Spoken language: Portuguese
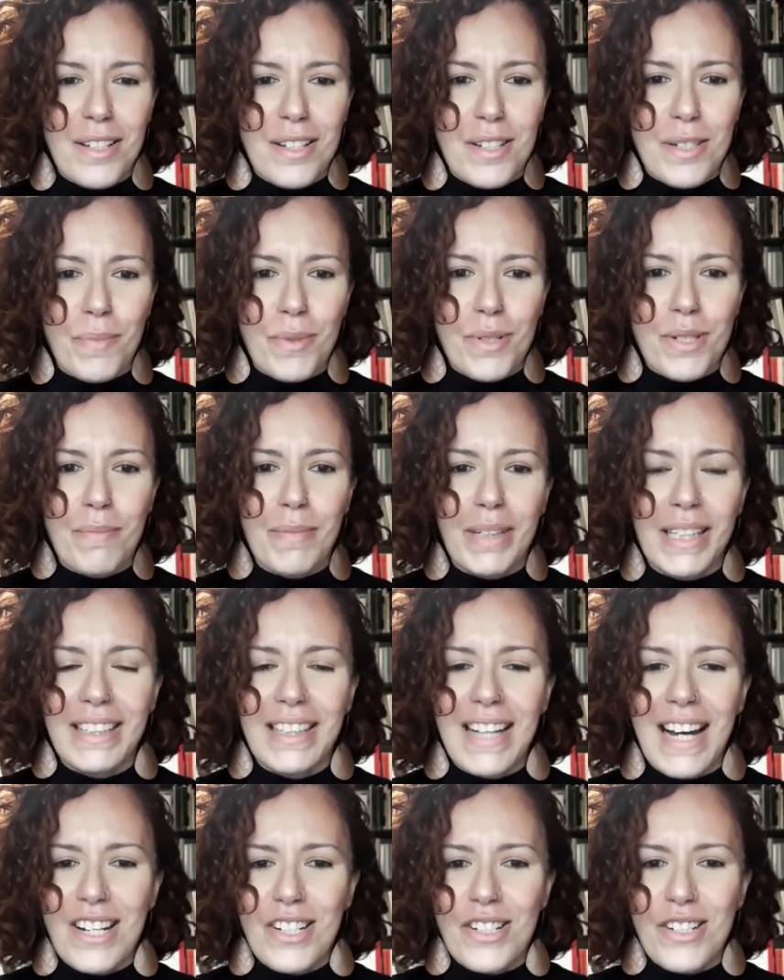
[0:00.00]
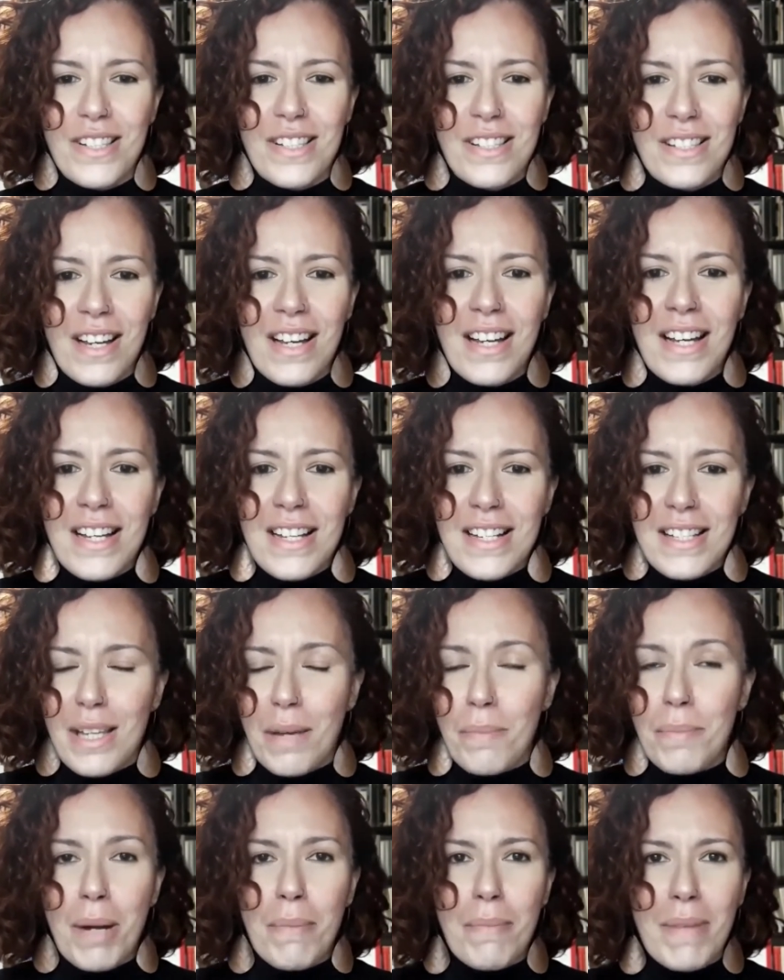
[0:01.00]
As possibilidades
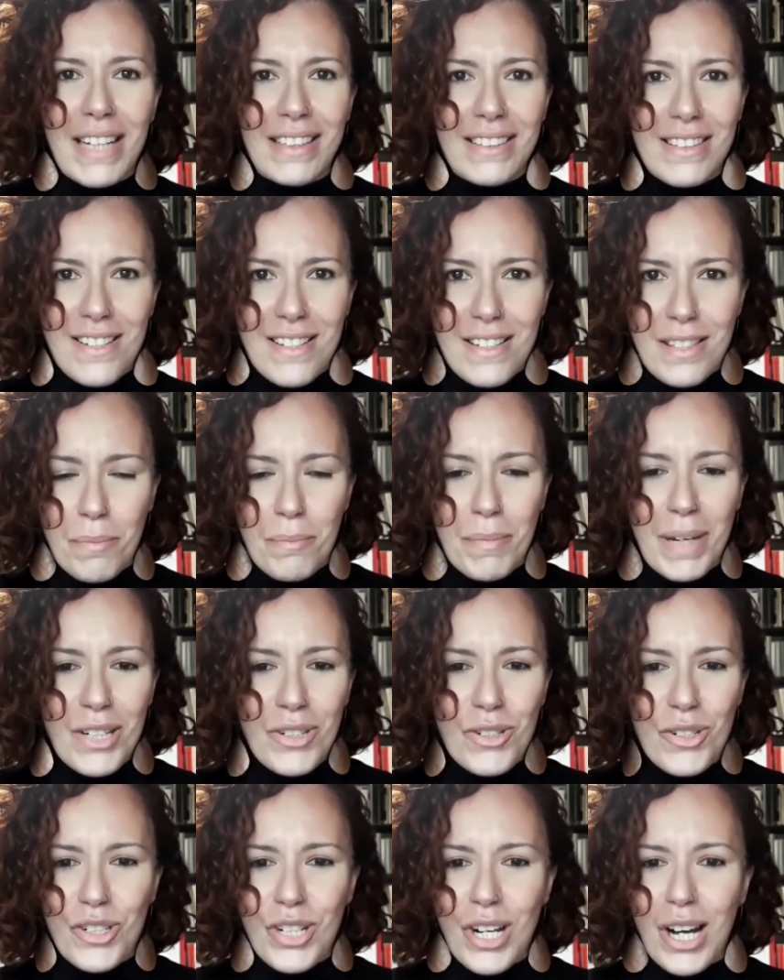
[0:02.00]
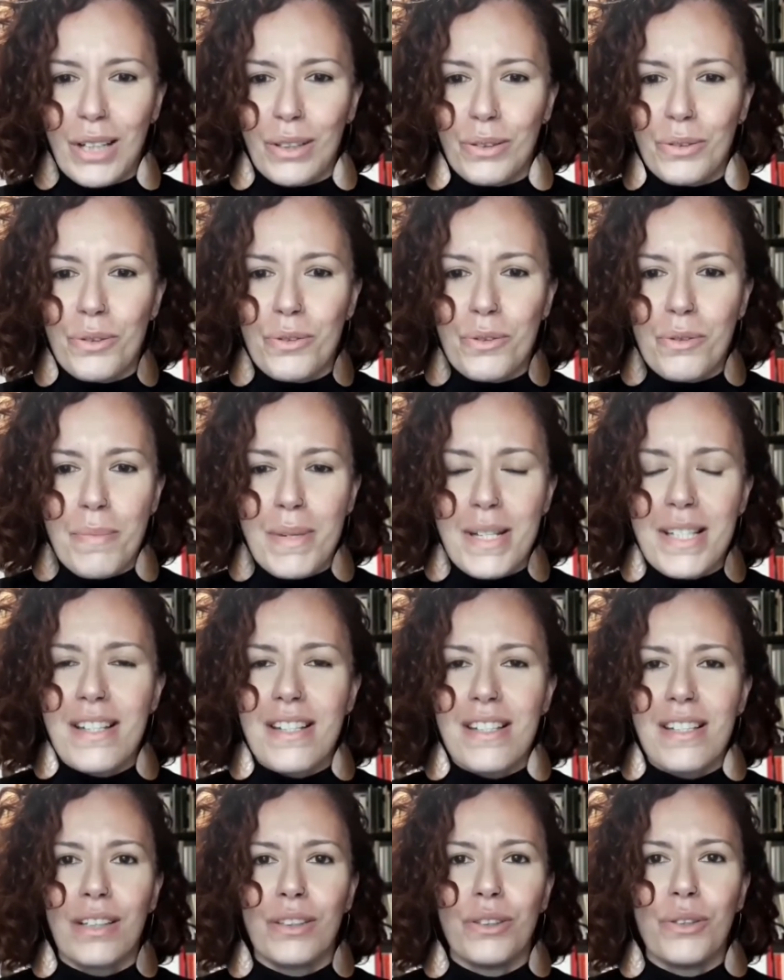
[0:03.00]
sempre abertas também de diálogo com
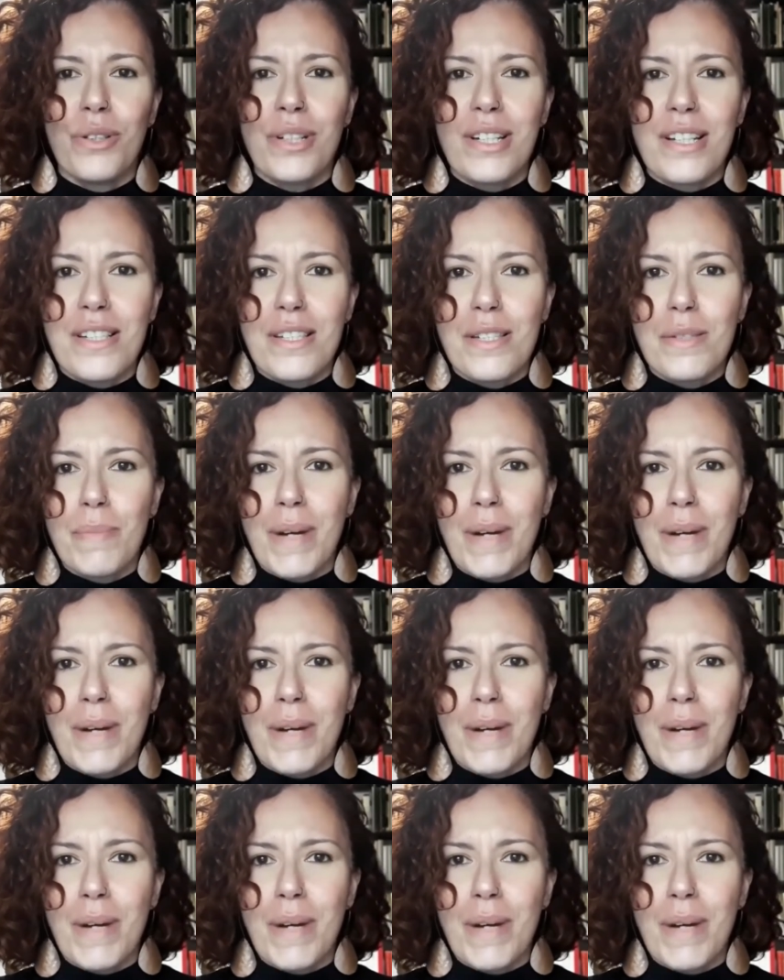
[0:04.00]
pesquisadores,